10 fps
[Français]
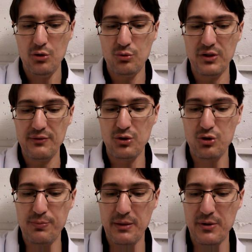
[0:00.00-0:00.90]
Nous avons
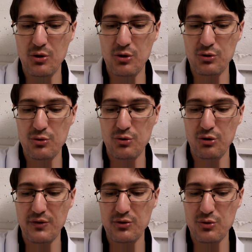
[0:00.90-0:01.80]
supprimé le contenu
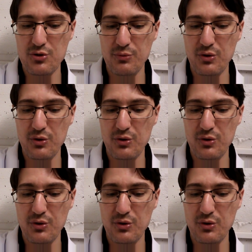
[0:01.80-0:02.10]
suivant YouTube,